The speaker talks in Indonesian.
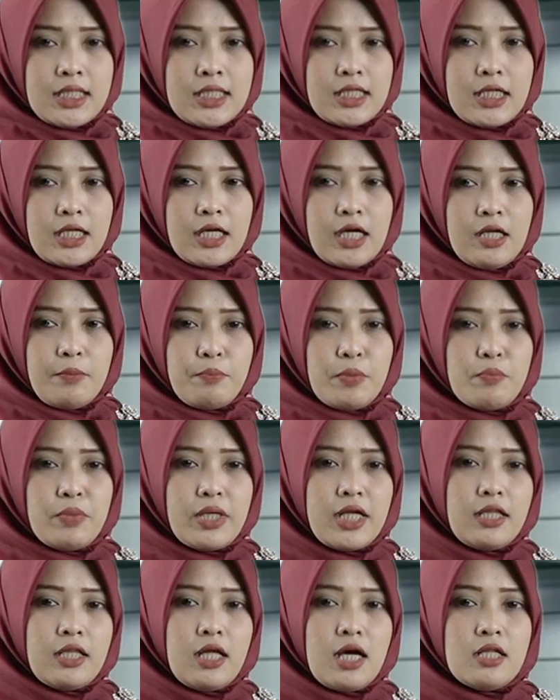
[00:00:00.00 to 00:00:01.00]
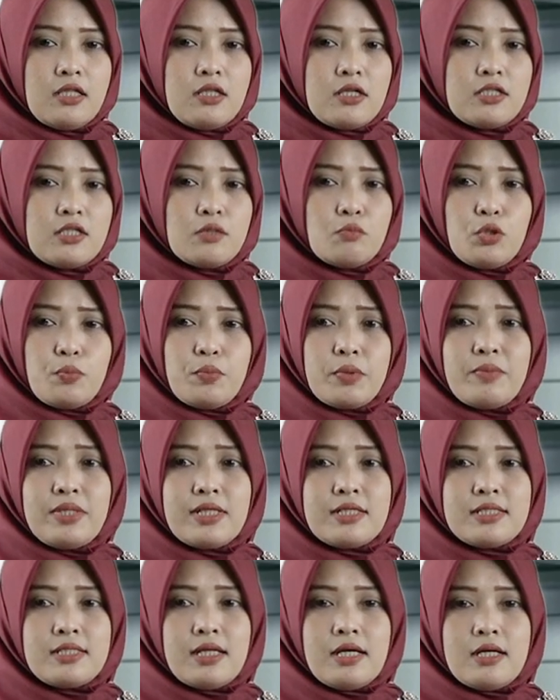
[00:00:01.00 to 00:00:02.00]
Terkait pemberitaan tersebut,
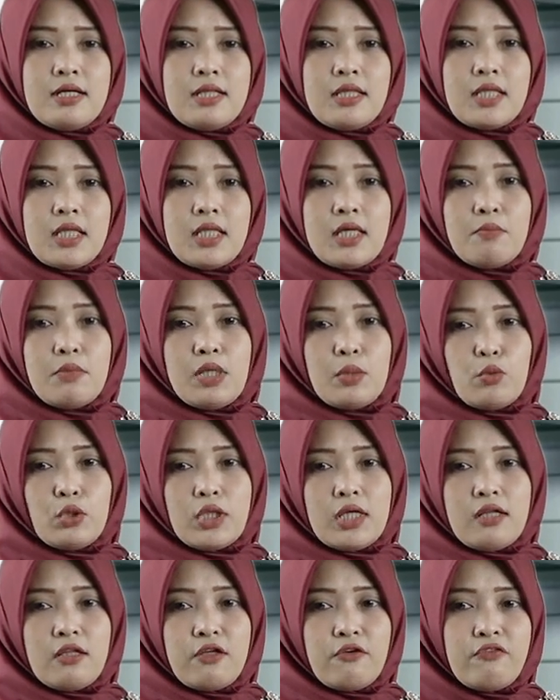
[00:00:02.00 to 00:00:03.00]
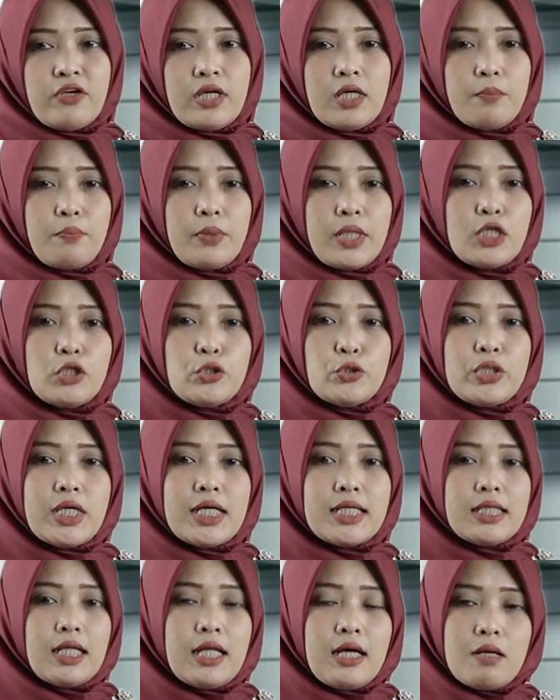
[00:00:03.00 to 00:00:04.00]
pemirsa, tim Liputan TV Kepri
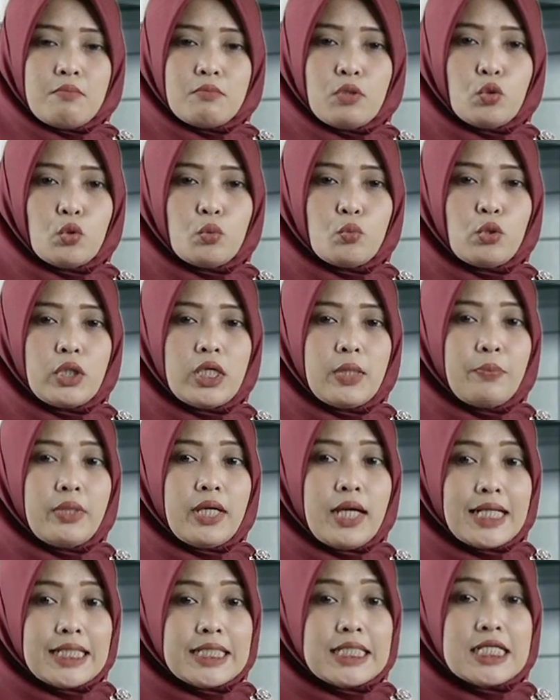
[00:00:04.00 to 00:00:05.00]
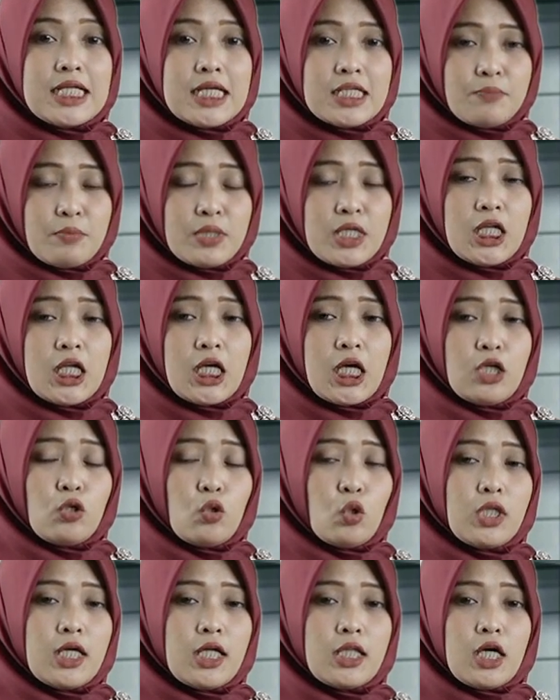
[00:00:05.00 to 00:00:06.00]
juga telah menghubungi pihak Dinas Pendidikan
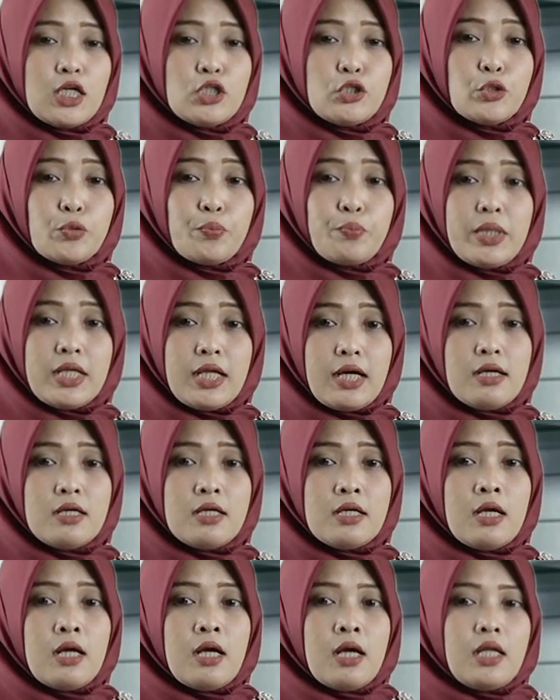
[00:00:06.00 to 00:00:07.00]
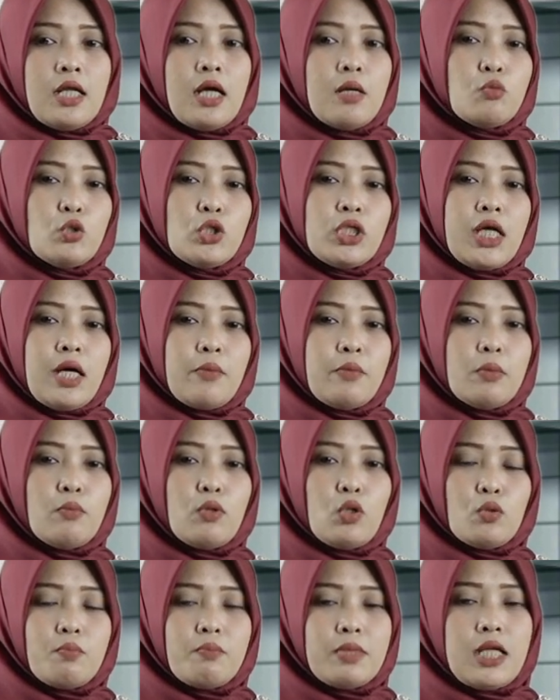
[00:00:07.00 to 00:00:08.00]
Kota Tanjung Pinang, namun kami
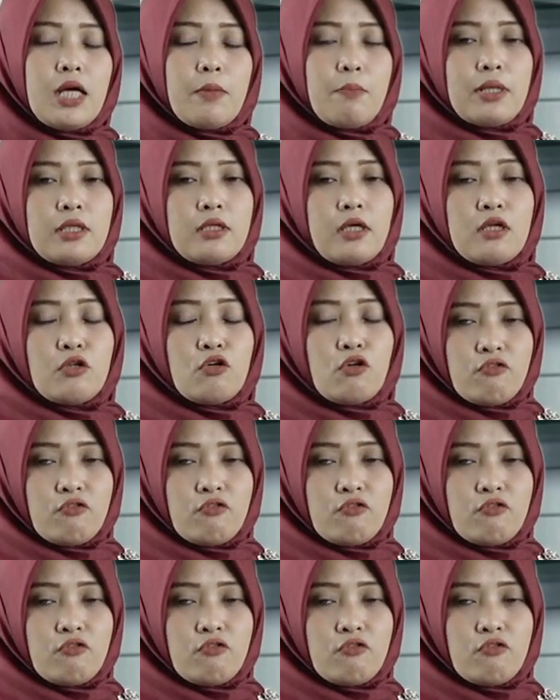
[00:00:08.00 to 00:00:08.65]
belum mendapatkan